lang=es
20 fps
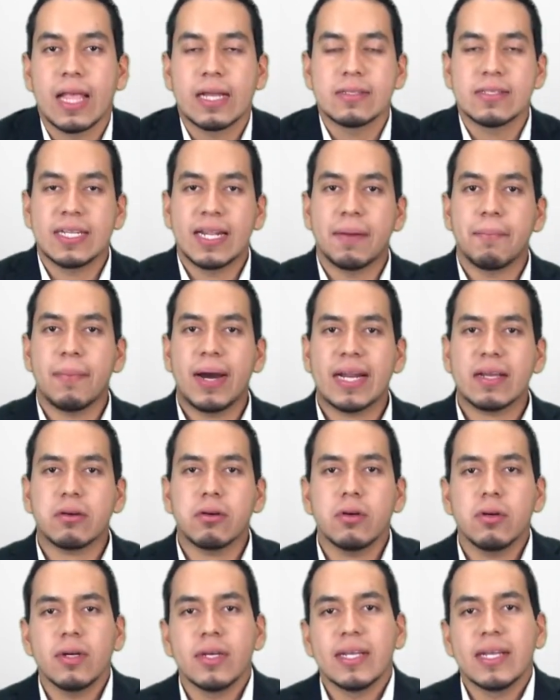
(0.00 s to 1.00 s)
Sin
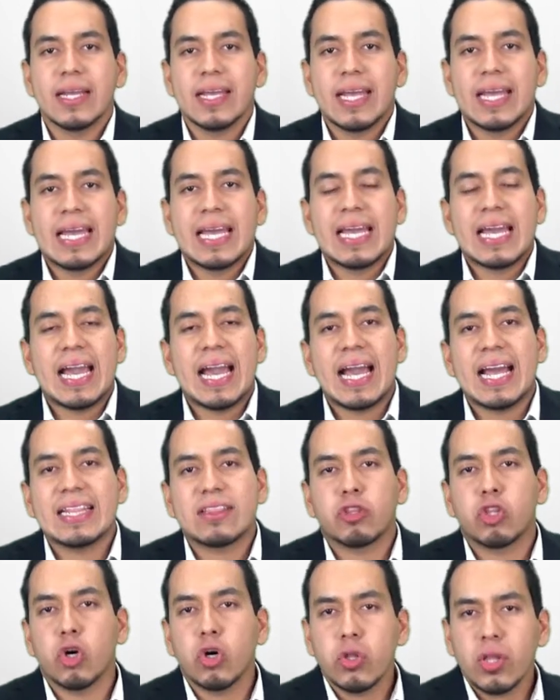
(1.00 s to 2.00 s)
embargo,
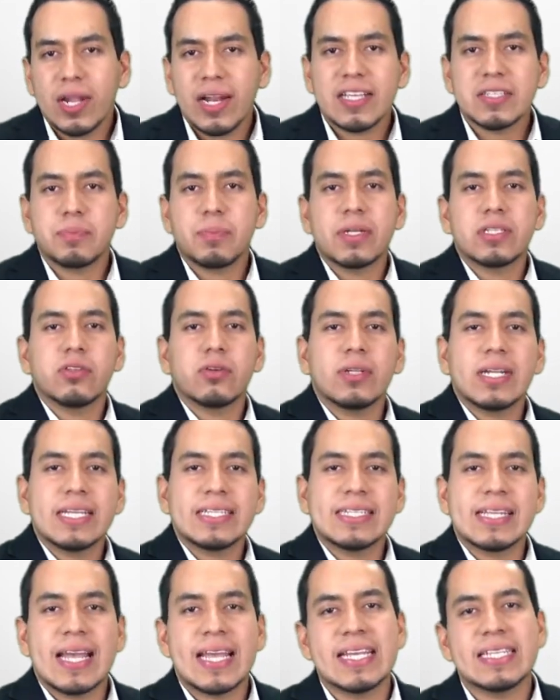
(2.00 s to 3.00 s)
todas las
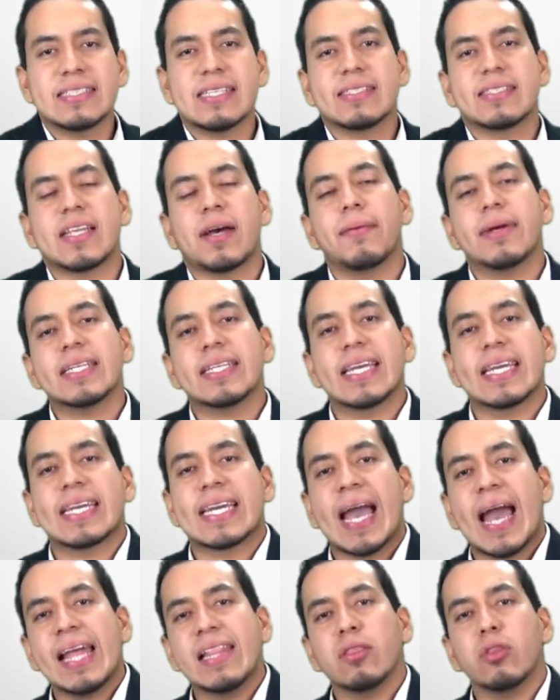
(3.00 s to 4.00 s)
personas de ahí se estaban
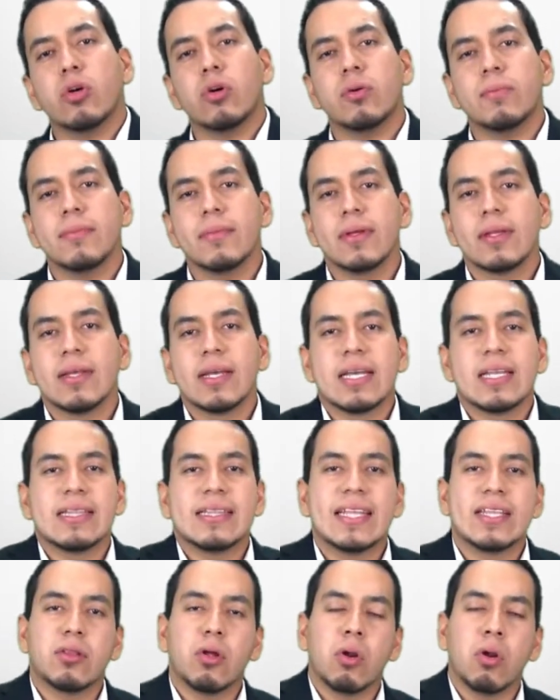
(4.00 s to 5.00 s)
quejando
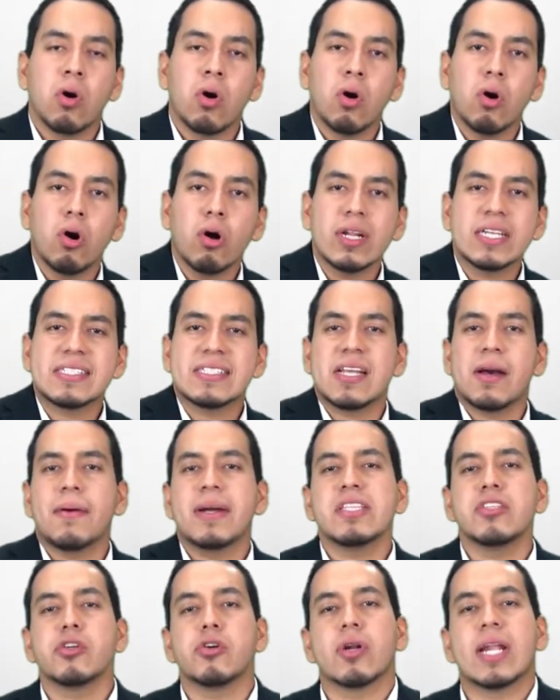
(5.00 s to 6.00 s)
de dolor,
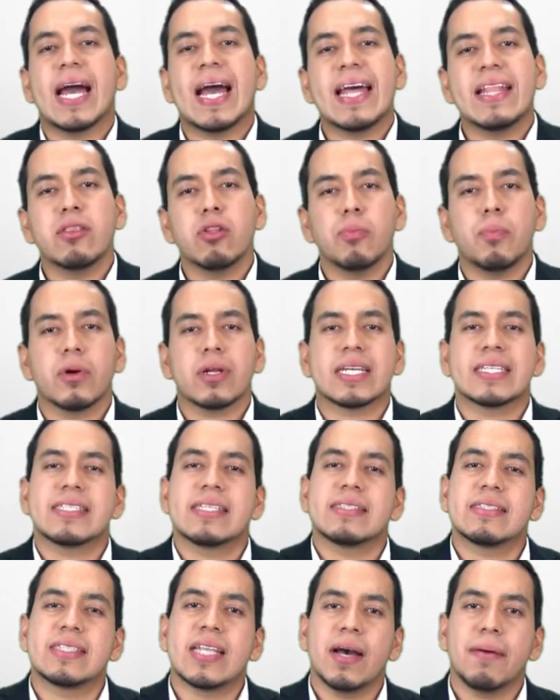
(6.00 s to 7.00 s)
estaban llorando porque
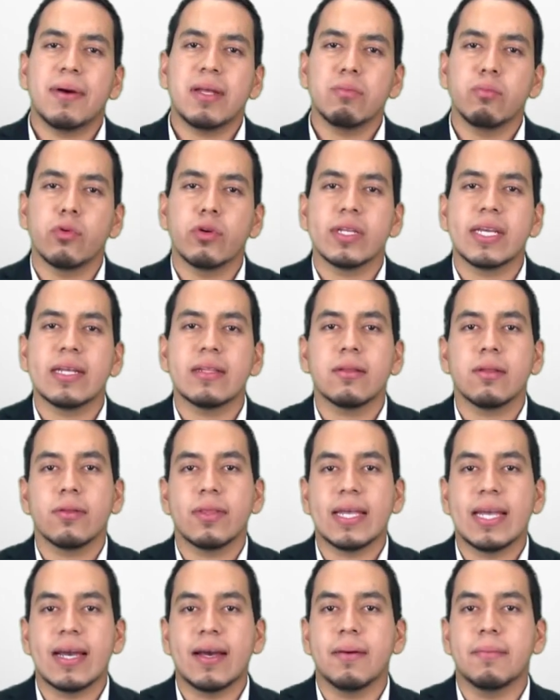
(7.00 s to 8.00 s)
se estaban muriendo
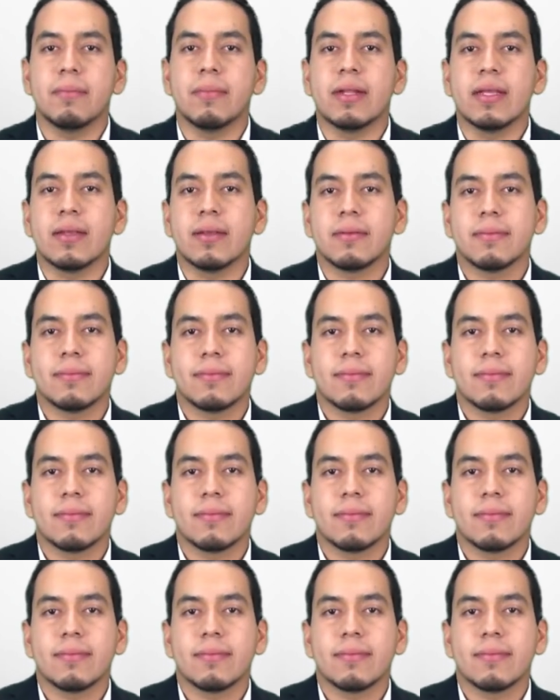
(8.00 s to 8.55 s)
de hambre.